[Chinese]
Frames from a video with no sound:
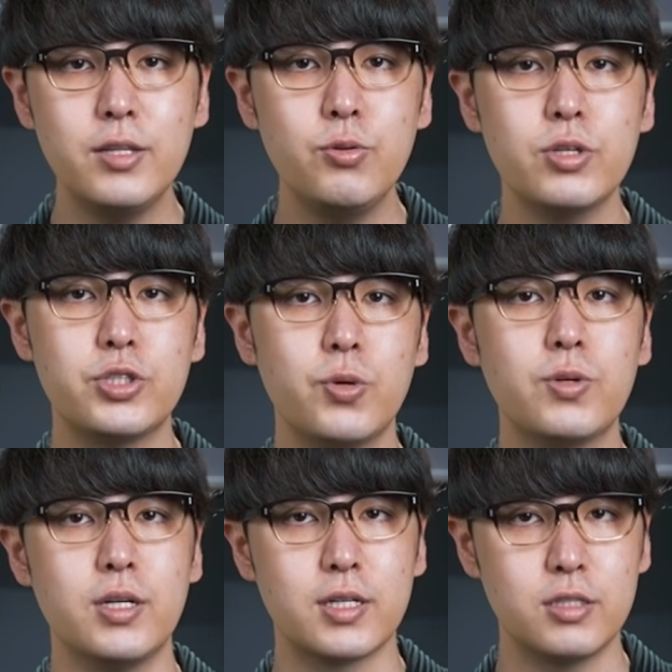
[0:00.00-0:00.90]
恩怨纠
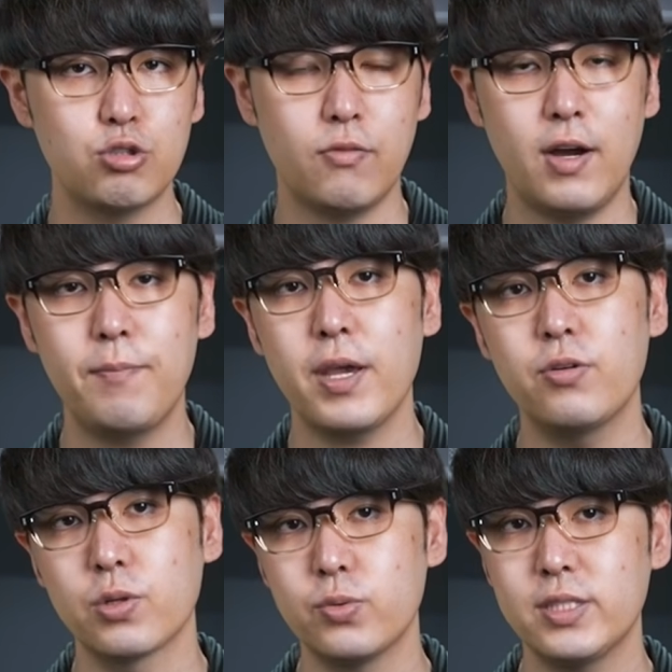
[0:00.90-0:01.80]
葛跟双方背
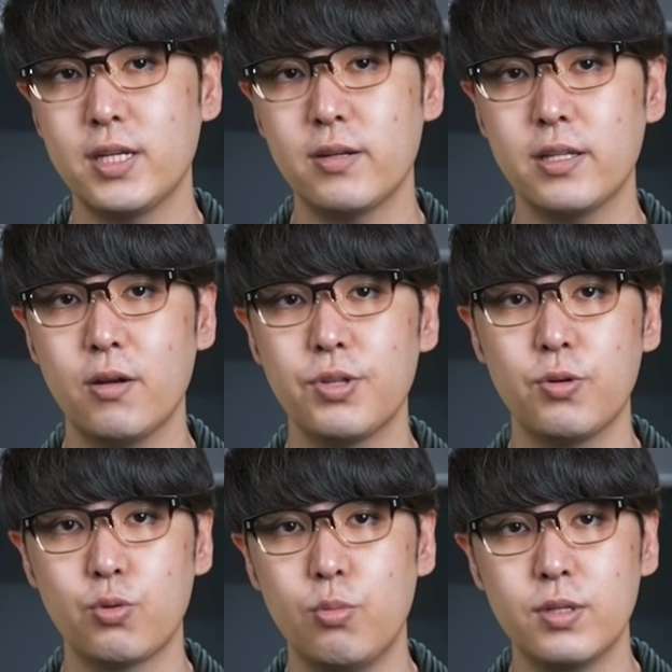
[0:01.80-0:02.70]
后的国际角力到底
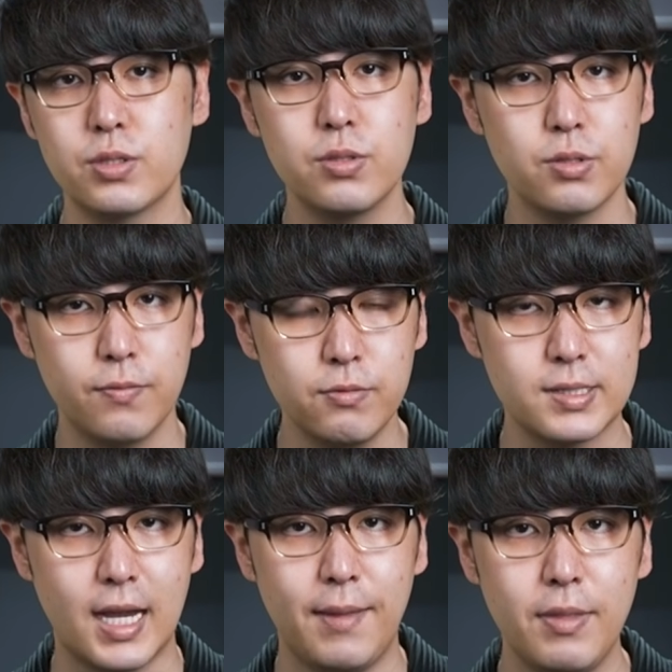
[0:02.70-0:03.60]
有多么的错综复
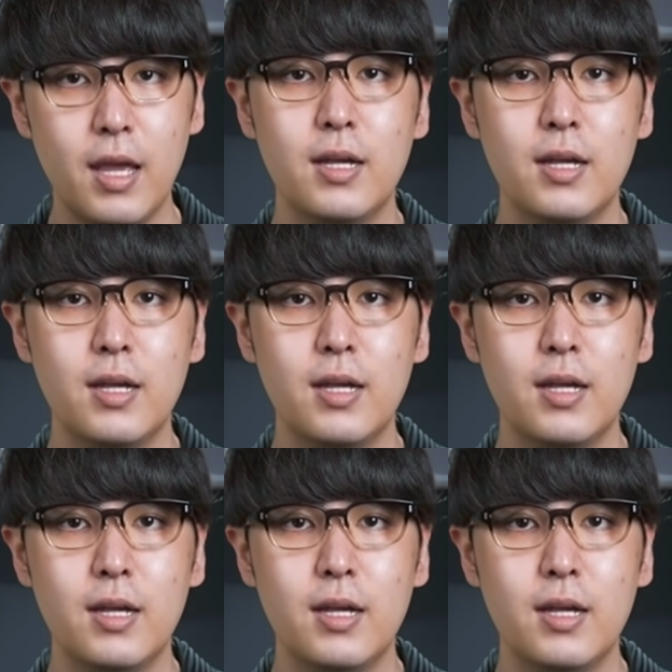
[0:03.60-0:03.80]
杂，